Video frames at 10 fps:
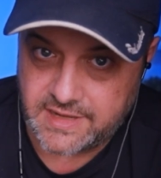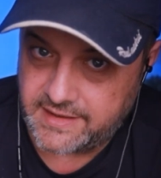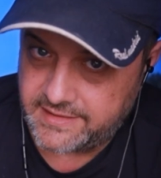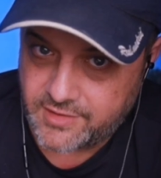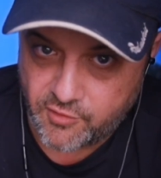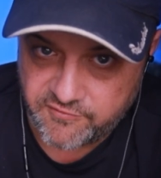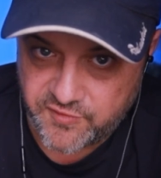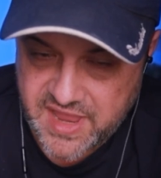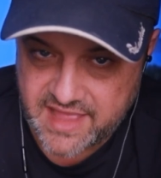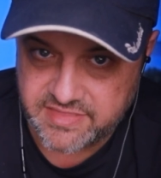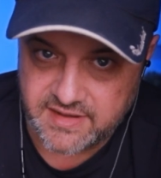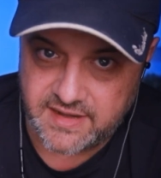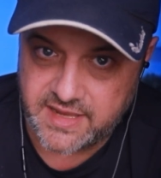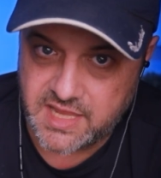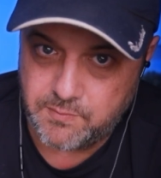Eh, confiad en
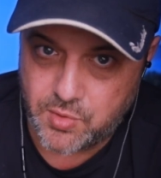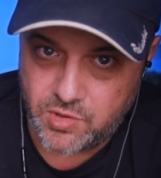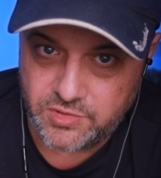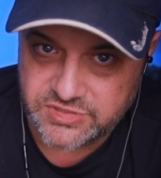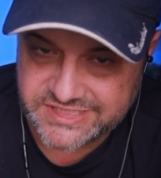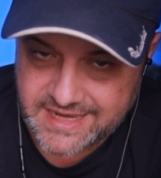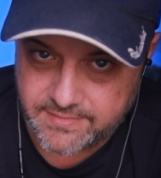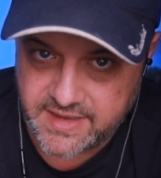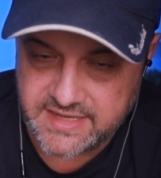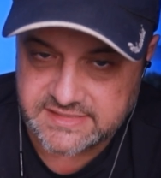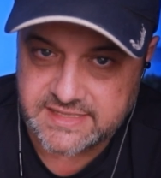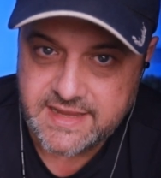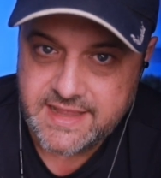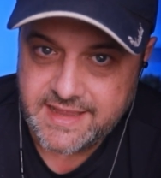el equipo, sabéis